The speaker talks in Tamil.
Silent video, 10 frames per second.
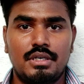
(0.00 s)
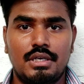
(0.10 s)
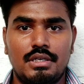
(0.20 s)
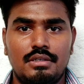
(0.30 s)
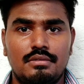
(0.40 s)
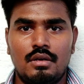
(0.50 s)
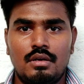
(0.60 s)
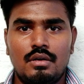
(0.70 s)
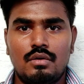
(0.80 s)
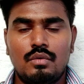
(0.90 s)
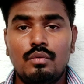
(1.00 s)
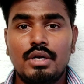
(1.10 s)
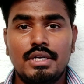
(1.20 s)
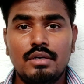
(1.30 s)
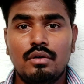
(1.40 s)
பண்ணுங்கள்
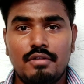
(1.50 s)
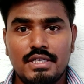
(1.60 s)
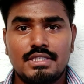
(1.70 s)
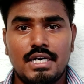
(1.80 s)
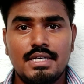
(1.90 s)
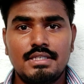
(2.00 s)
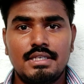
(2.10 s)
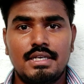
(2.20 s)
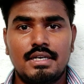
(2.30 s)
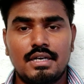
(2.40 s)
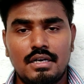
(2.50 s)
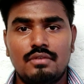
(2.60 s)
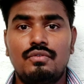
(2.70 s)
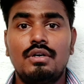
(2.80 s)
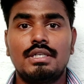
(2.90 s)
உங்ககிட்ட ஒருவேளை சார்ஜ் இல்லைன்னா
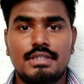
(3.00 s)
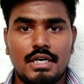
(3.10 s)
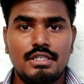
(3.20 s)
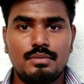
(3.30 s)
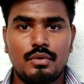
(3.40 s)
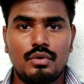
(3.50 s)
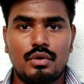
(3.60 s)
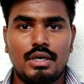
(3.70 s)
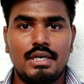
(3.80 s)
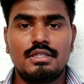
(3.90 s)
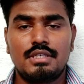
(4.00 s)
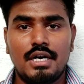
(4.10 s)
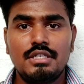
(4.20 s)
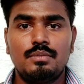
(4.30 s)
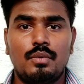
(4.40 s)
நல்லா ஃபுல்லாக சார்ஜ் போட்டுக்கோங்க
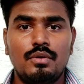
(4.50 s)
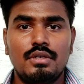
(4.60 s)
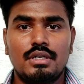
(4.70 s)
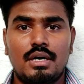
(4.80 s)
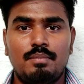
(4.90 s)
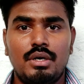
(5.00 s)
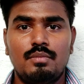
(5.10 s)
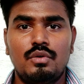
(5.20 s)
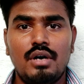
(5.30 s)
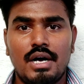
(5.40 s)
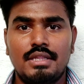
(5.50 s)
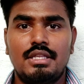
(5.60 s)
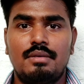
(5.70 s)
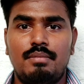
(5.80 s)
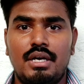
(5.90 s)
சார்ஜ் போட்டதுக்கு அப்புறமும்
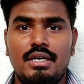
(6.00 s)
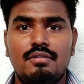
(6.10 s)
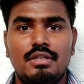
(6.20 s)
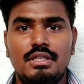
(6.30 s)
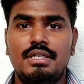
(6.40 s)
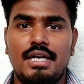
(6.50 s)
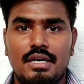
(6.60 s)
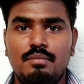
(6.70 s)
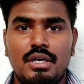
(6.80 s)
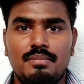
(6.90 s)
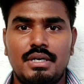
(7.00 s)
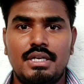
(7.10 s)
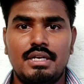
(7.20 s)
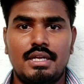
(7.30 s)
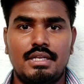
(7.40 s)
அந்த ப்ளக்கை வந்து நீங்கள் அன்பிளக்
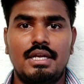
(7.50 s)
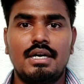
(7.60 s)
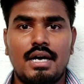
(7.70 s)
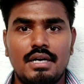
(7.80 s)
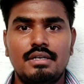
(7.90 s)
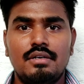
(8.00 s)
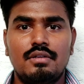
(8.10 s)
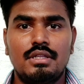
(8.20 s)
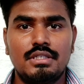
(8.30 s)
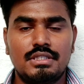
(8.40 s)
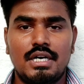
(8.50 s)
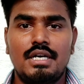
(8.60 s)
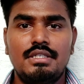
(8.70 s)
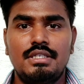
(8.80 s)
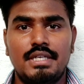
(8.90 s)
பண்ணிடாதீங்க கரண்ட்டில் வந்து
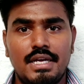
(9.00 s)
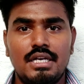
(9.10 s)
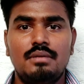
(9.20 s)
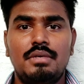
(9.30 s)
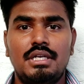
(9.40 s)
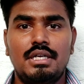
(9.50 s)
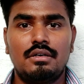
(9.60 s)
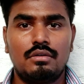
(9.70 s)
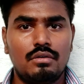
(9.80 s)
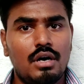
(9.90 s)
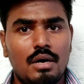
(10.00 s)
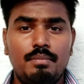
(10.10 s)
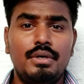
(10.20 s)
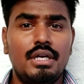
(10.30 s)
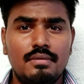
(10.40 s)
சார்ஜிங் ஏறின மணிக்கே இருக்கட்டும்
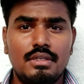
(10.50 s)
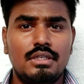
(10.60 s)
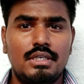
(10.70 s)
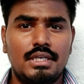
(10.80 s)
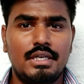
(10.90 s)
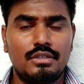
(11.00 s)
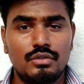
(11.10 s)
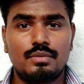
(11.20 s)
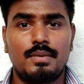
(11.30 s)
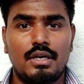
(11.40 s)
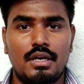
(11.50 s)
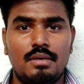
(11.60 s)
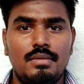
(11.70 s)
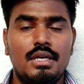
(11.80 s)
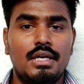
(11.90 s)
அப்படியே வந்து நீங்கள் யூஸ்
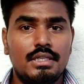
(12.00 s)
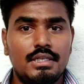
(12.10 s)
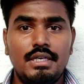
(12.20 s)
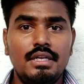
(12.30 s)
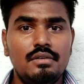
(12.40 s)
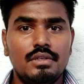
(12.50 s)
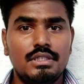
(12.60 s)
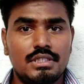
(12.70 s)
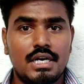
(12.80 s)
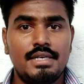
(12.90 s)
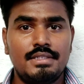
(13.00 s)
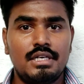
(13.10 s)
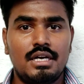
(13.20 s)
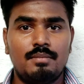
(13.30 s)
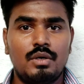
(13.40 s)
பண்ணலாம் திடீர்னு வந்து சார்ஜ்
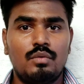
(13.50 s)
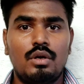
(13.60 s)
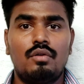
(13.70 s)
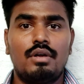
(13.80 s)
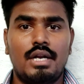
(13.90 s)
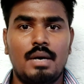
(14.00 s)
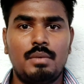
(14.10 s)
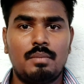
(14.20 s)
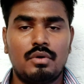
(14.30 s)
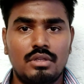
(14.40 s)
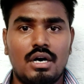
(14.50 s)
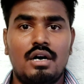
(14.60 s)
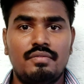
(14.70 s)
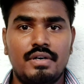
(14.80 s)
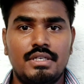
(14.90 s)
இல்லாமல் உங்களுடைய லேப்டாப் வந்து
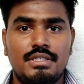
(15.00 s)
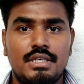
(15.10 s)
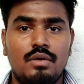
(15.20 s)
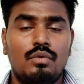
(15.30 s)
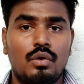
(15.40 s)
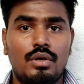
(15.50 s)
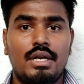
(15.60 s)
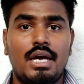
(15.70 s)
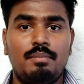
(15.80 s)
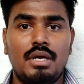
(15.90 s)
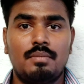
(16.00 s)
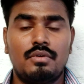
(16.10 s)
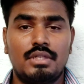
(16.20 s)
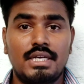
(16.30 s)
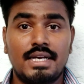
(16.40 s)
ஆஃப் ஆயிடுச்சுன்னா உங்களுடைய லேப்டாப்
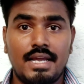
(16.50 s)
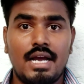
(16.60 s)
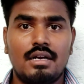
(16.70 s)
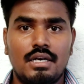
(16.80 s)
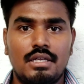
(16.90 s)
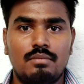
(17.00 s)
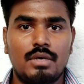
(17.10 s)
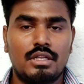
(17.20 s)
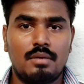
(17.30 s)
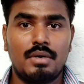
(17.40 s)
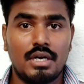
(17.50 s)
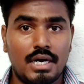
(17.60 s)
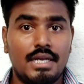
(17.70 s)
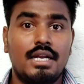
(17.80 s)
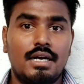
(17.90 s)
வந்து கிராக் ஆயிரும் அதுக்கப்புறம்
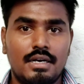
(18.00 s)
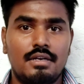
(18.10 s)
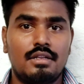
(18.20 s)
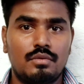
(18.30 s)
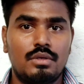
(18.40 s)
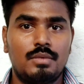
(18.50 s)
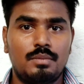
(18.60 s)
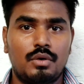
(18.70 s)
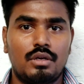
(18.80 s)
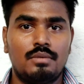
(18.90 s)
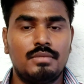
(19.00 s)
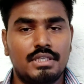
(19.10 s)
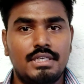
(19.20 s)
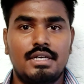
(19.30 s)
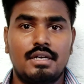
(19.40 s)
காயிலாங்கடையில் தான் கொண்டு போய் போடணும்
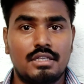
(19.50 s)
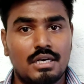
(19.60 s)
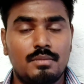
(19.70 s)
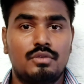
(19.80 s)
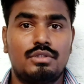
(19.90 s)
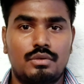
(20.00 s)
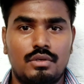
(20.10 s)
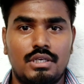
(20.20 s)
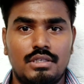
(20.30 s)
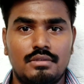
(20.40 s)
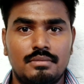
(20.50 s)
இதையும் நல்லா ஞாபகம் வச்சுக்கோங்க